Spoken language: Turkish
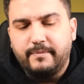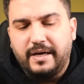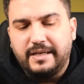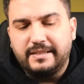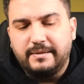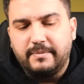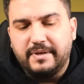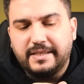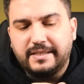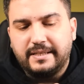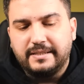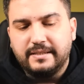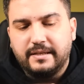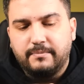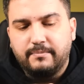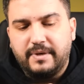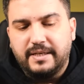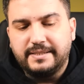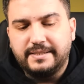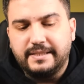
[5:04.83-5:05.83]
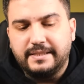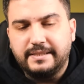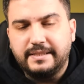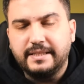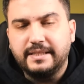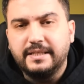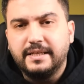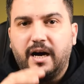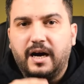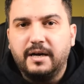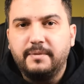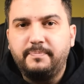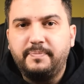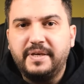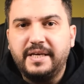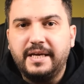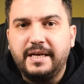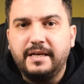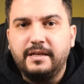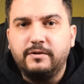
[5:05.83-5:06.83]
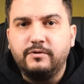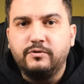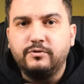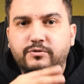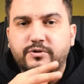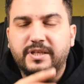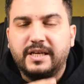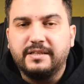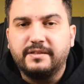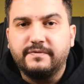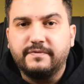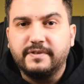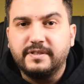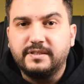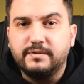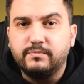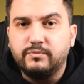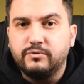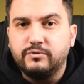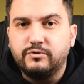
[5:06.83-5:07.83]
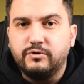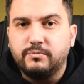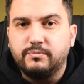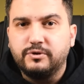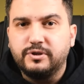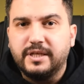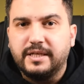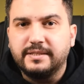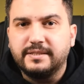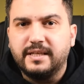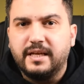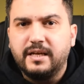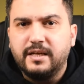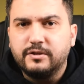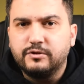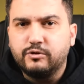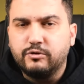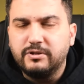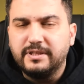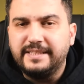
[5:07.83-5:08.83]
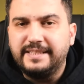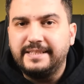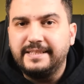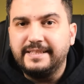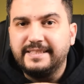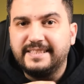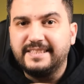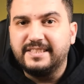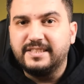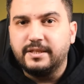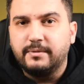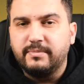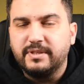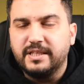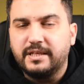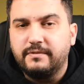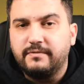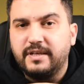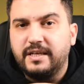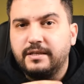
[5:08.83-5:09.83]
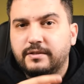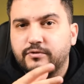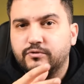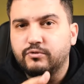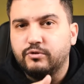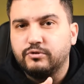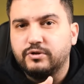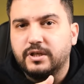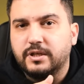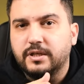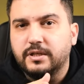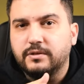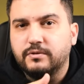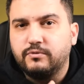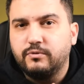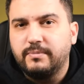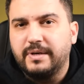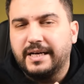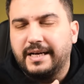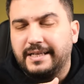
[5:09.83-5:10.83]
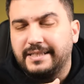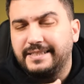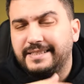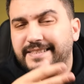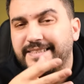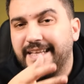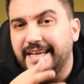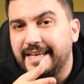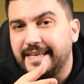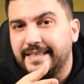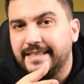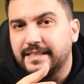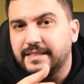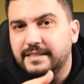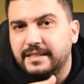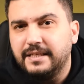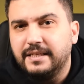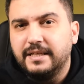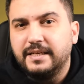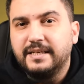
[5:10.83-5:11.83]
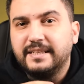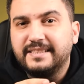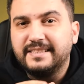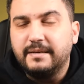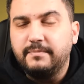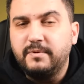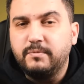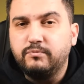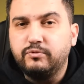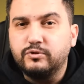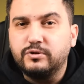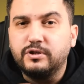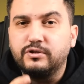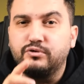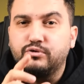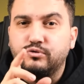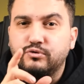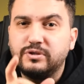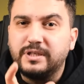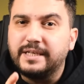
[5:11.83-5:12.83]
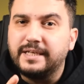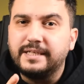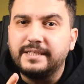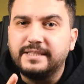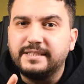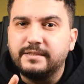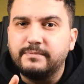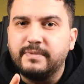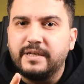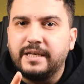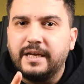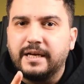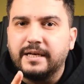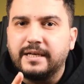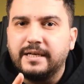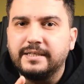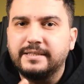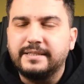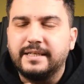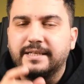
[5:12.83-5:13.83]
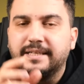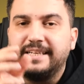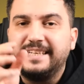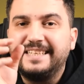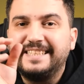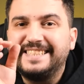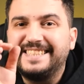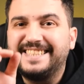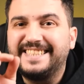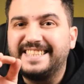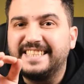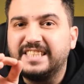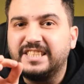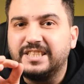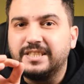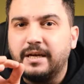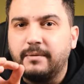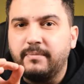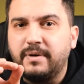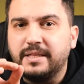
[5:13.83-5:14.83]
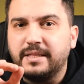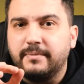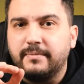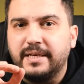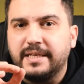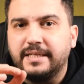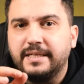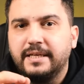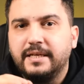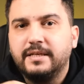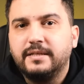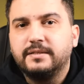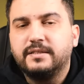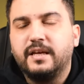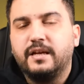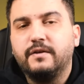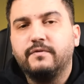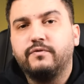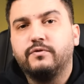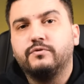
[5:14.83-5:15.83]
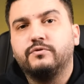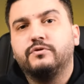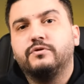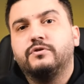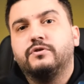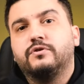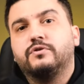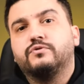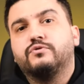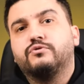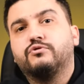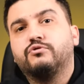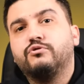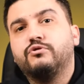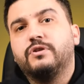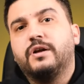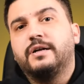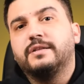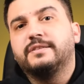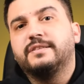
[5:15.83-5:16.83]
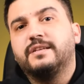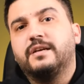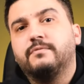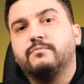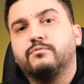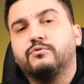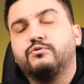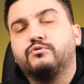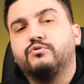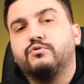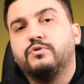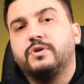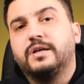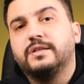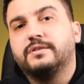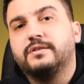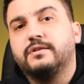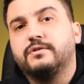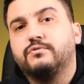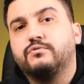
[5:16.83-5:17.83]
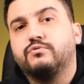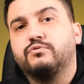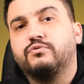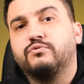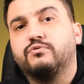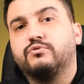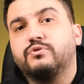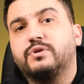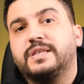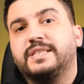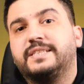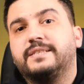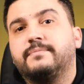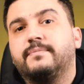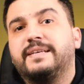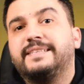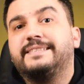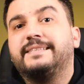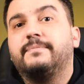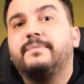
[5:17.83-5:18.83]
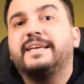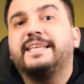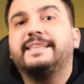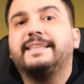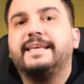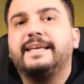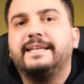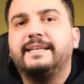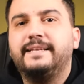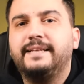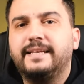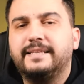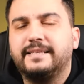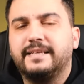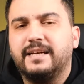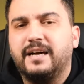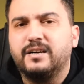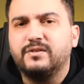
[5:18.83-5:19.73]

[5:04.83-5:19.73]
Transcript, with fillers: Madem ekrandan bahsettik. IP53 sertifikası bulunuyor bu cihazda. Dolayısıyla sıçramalara ve toza kuma karşı dayanıklı. Tabi burada şununla karıştırmayın arkadaşlar. Sıçrama demek telefonu suyun altına, musluğun altına tutun su geçirmez demek değil. Nedir?